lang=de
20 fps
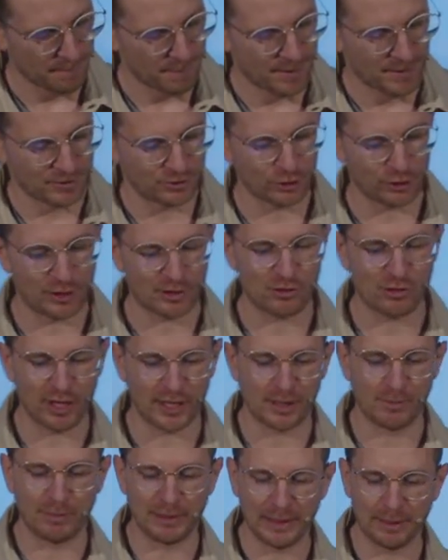sondern zu
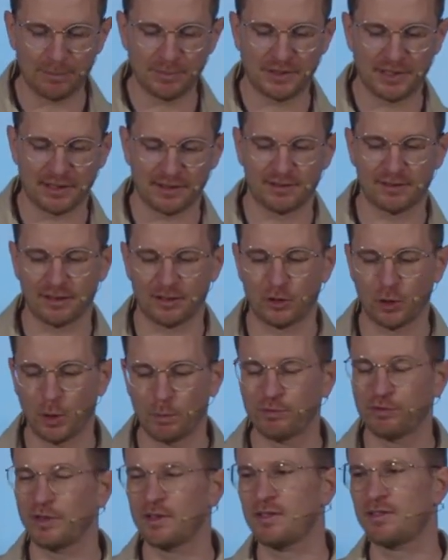einem Leben des sich
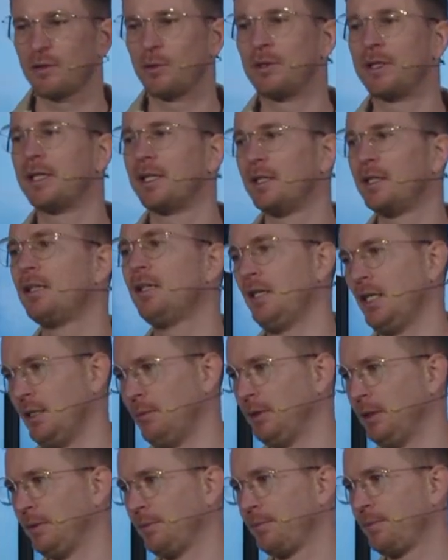Opferns und der
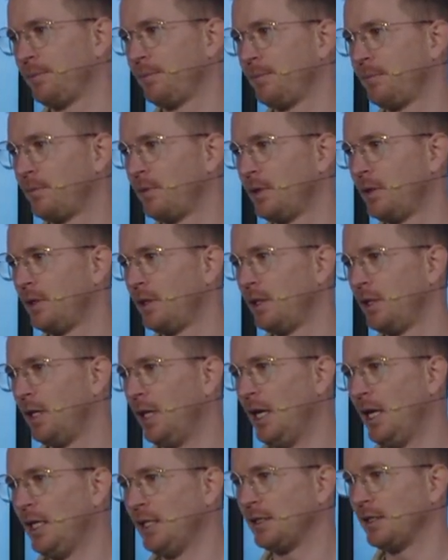Hingabe,
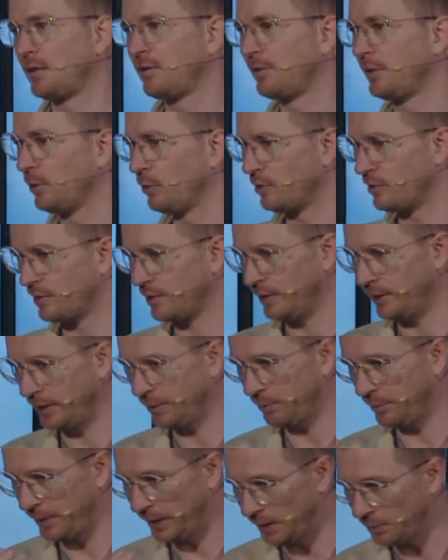dass wir unser
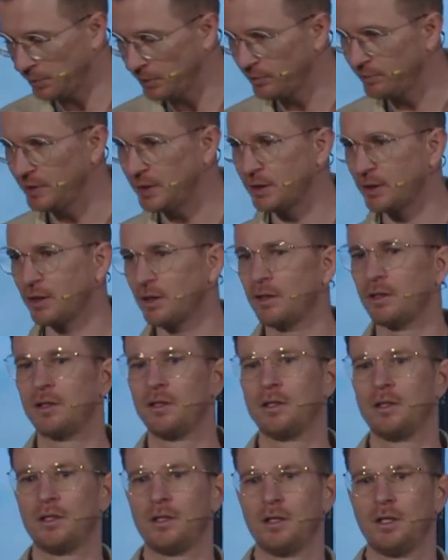Leben immer wieder
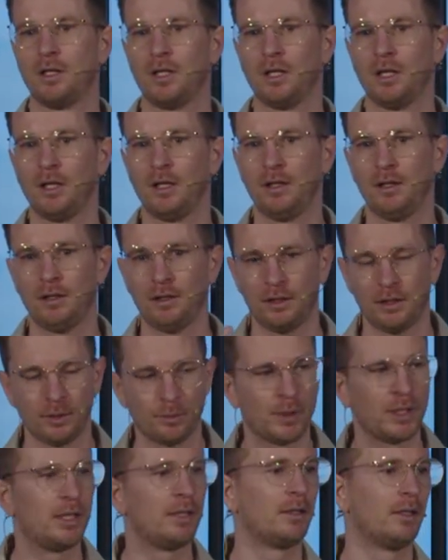ihm
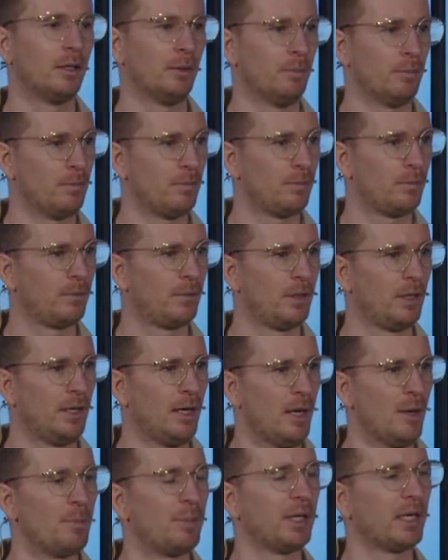hingeben.
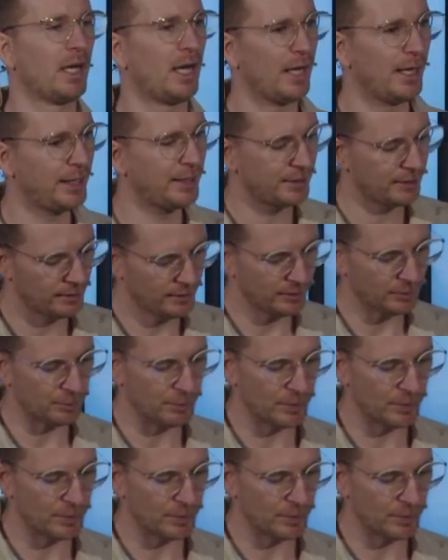Bereiche ihm